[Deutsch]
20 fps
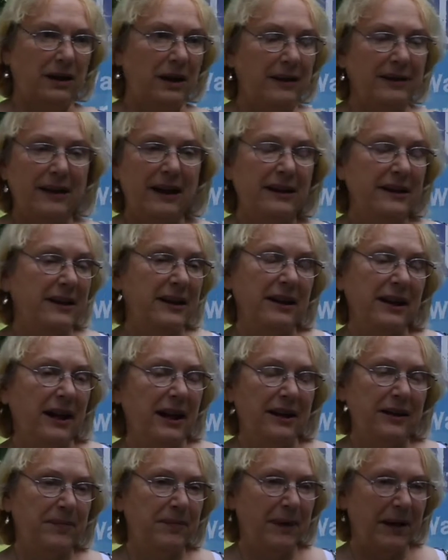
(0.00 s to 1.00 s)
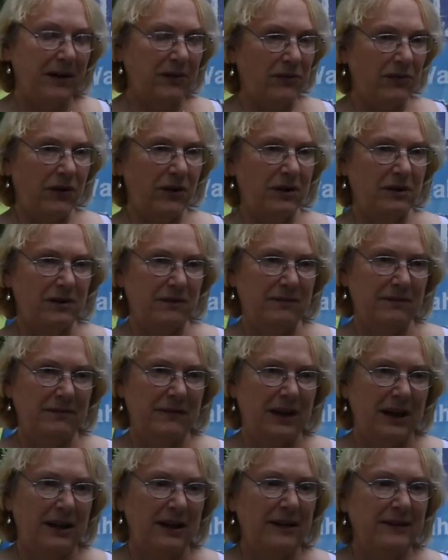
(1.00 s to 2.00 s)
Das kann ich Ihnen gar nicht beantworten.
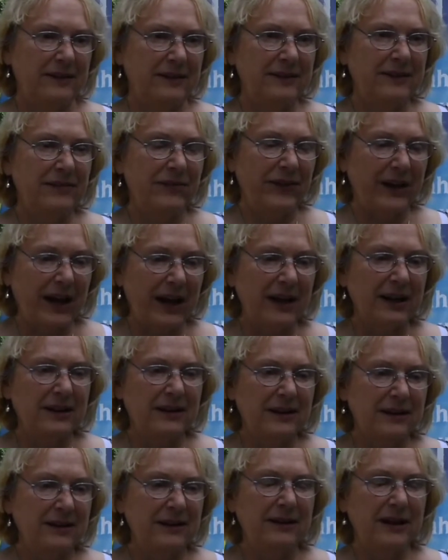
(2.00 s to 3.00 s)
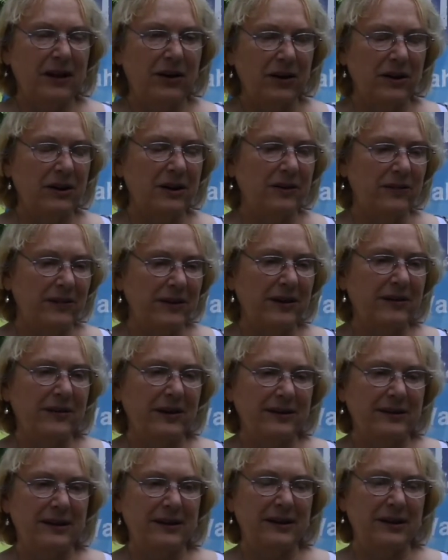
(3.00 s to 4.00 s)
Das ist eine Frage, die Sie auch in gewisser
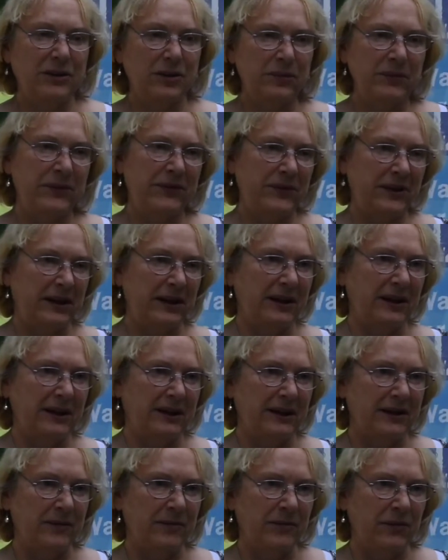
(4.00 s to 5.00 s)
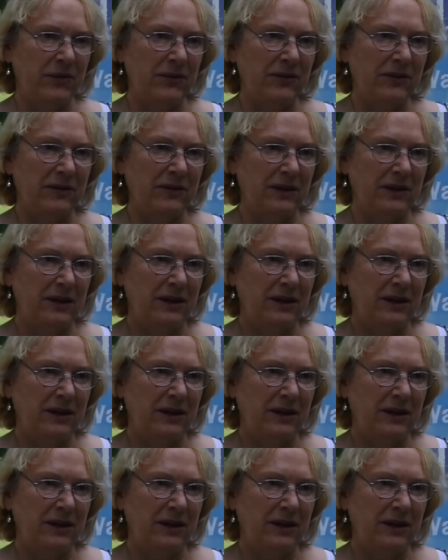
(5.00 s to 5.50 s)
Weise an die Clubszene richten müssen.